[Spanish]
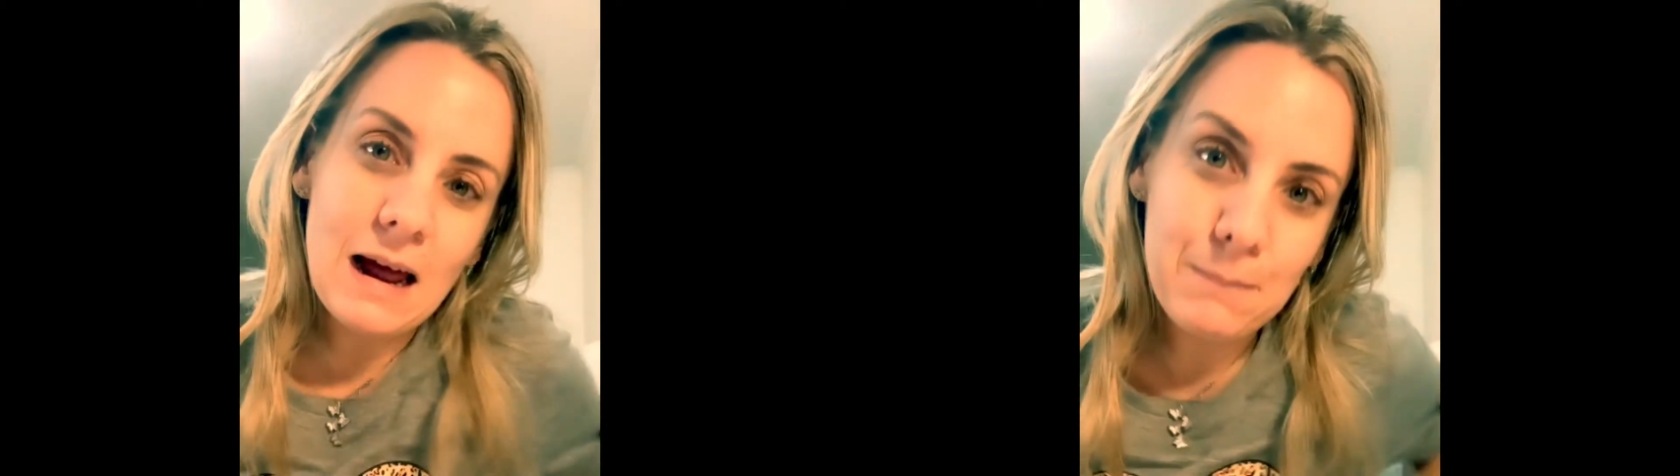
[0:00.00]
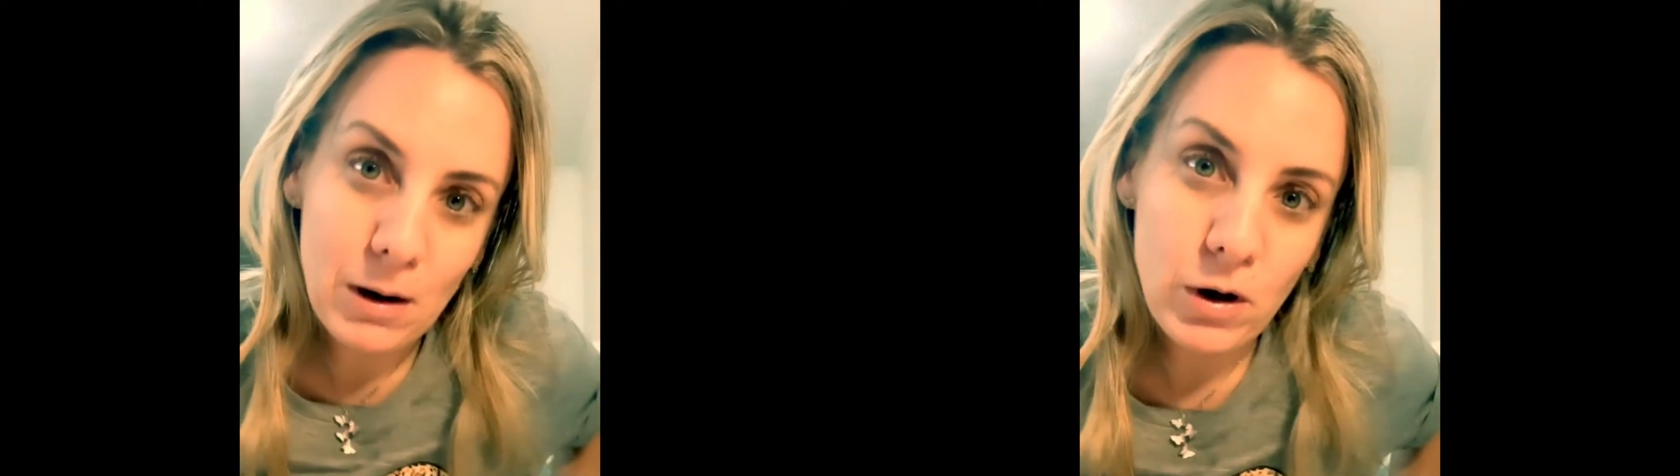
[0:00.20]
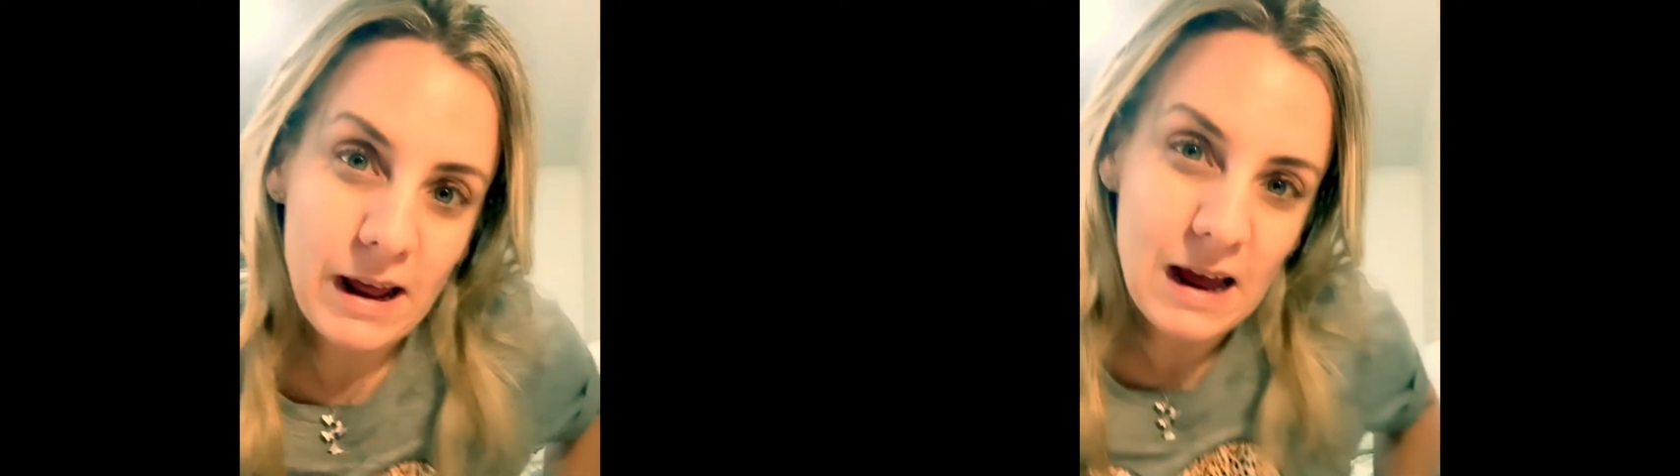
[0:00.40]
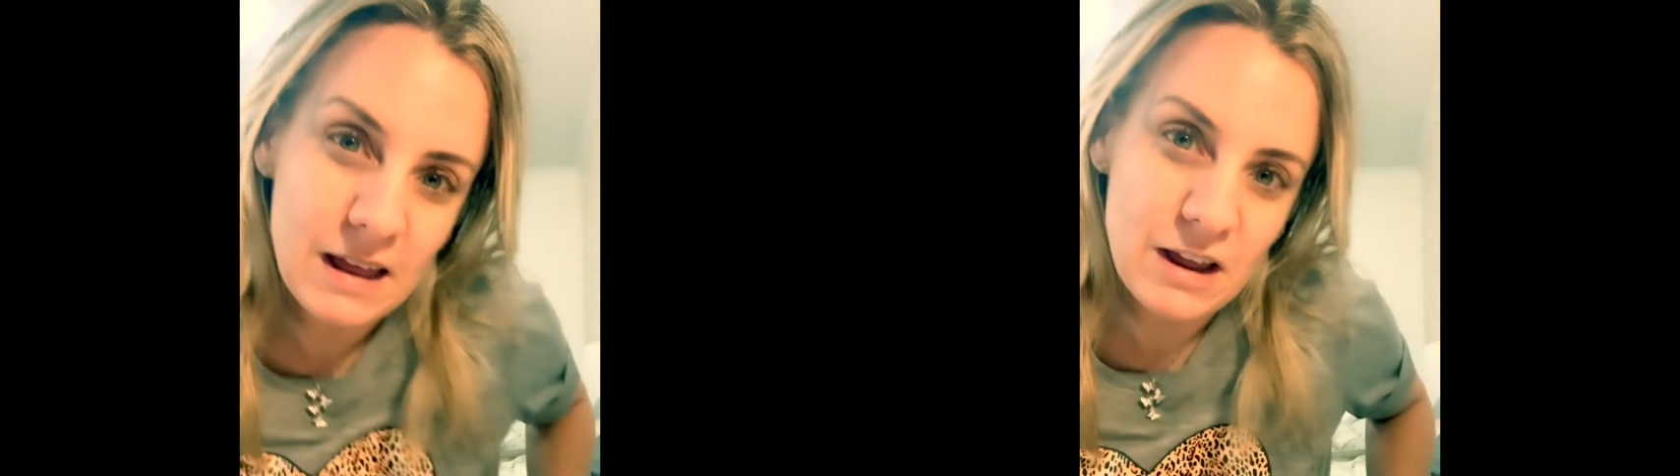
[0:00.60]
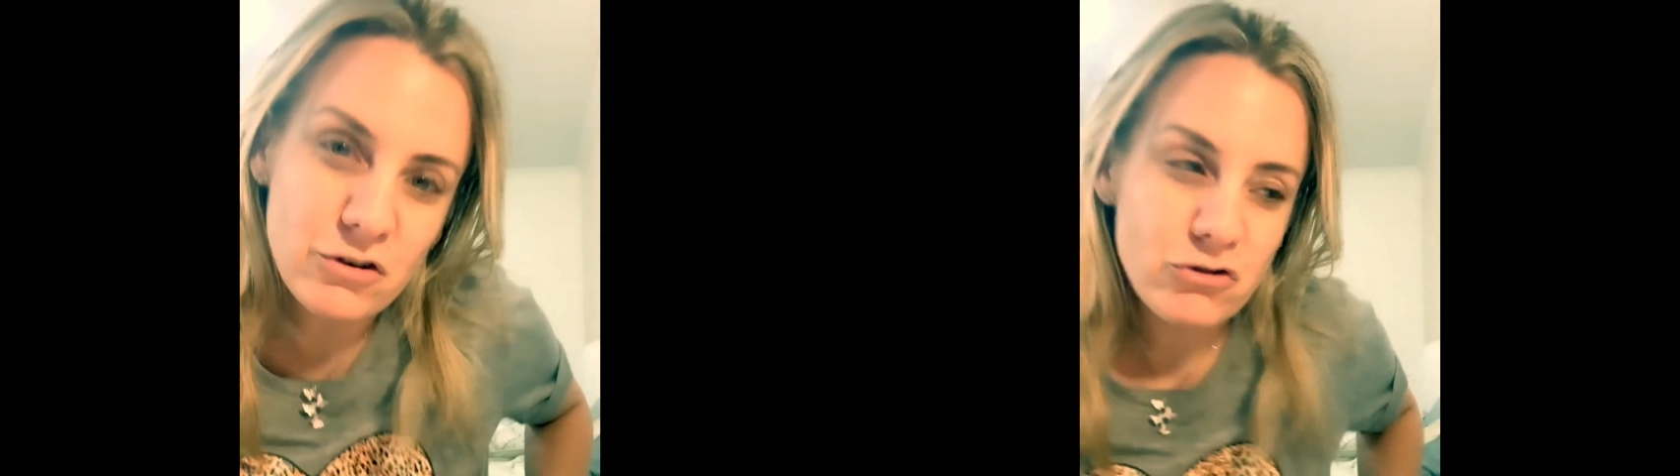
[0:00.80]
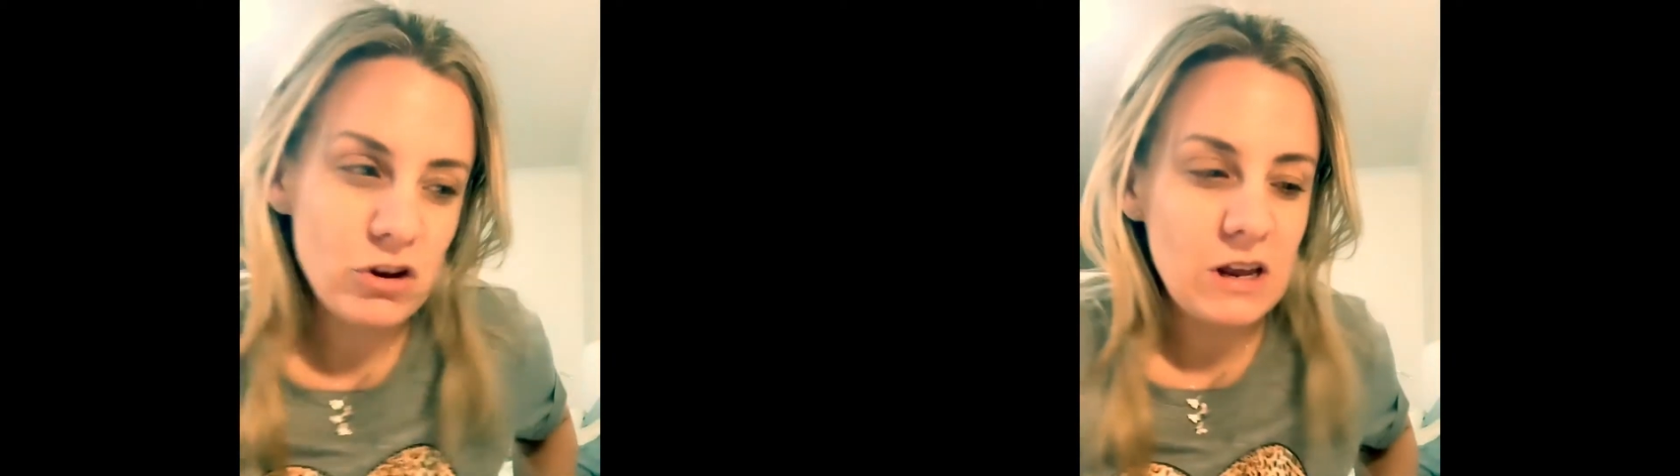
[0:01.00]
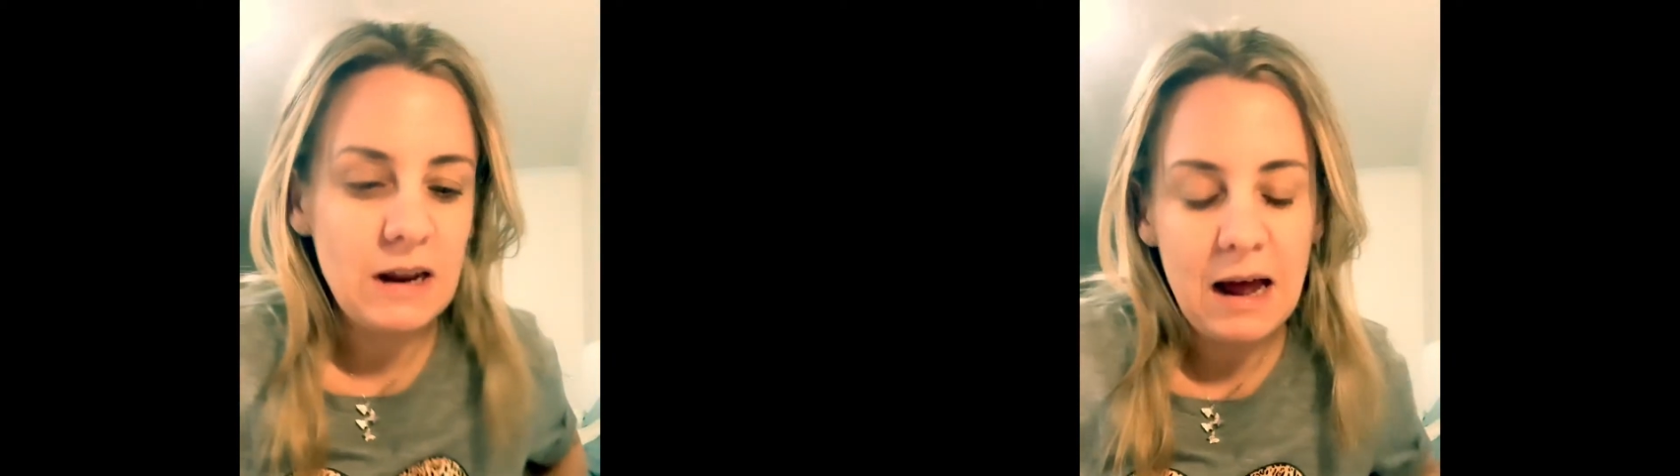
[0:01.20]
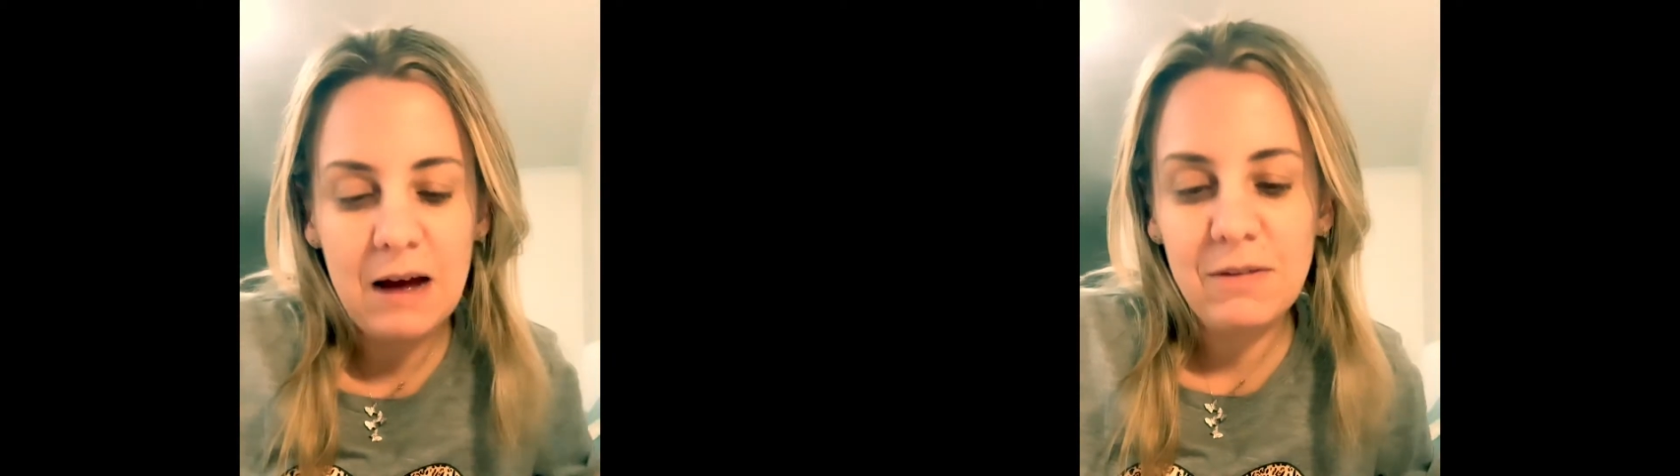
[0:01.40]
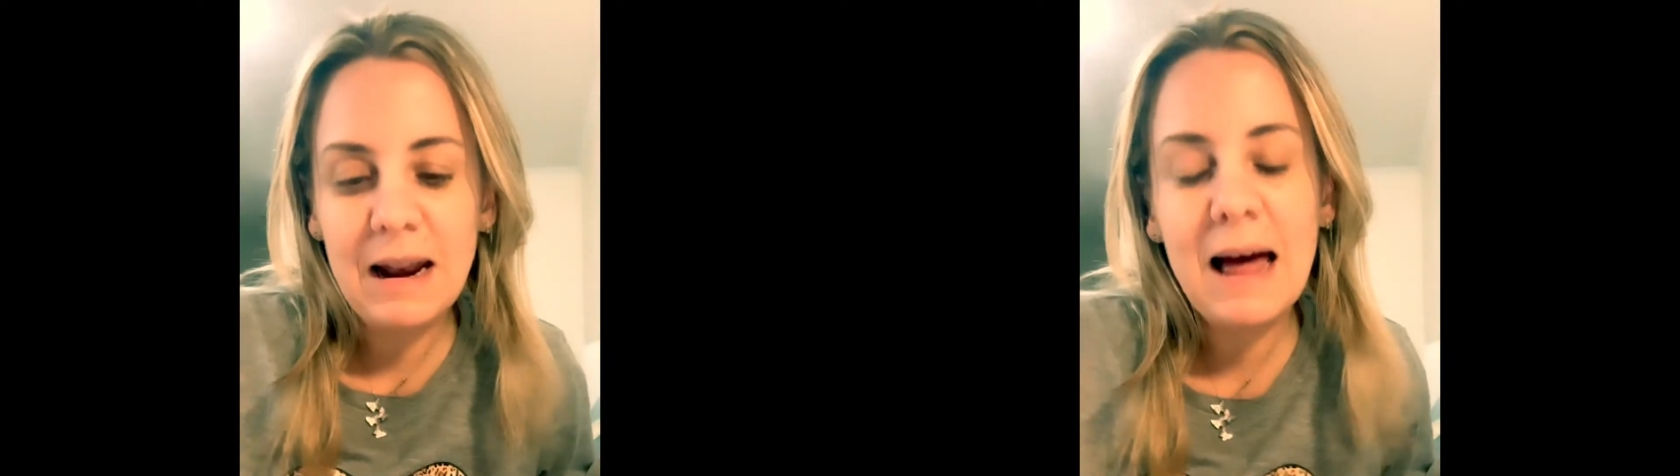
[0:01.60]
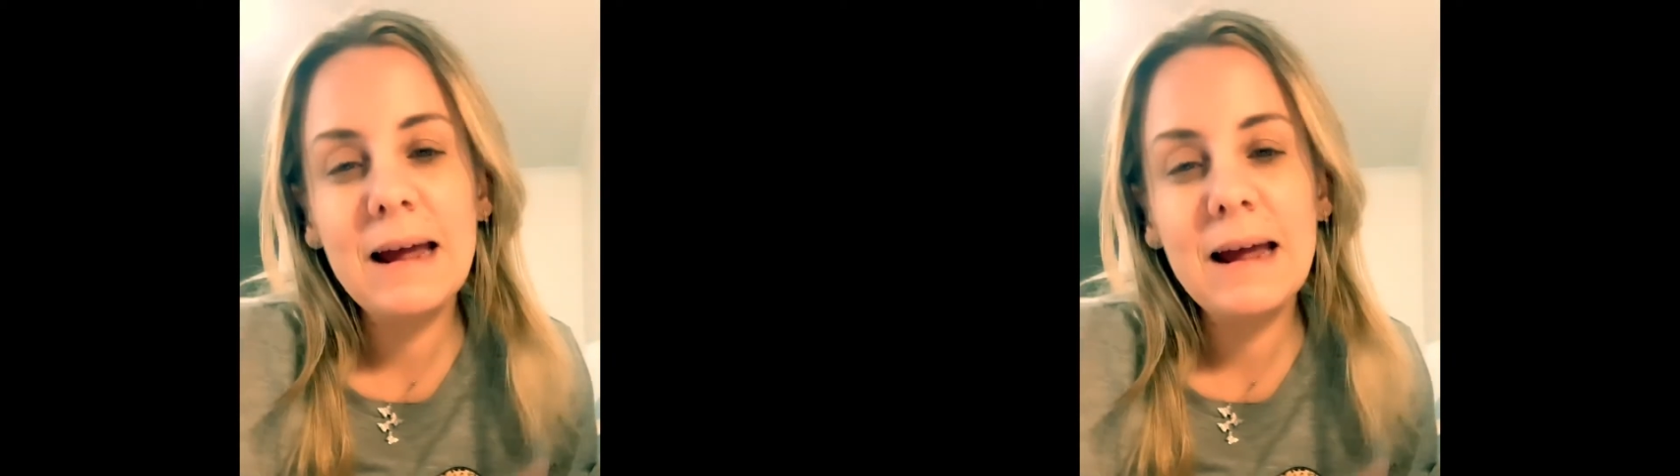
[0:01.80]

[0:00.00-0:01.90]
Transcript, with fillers: Meorea Esh y las Abdalá,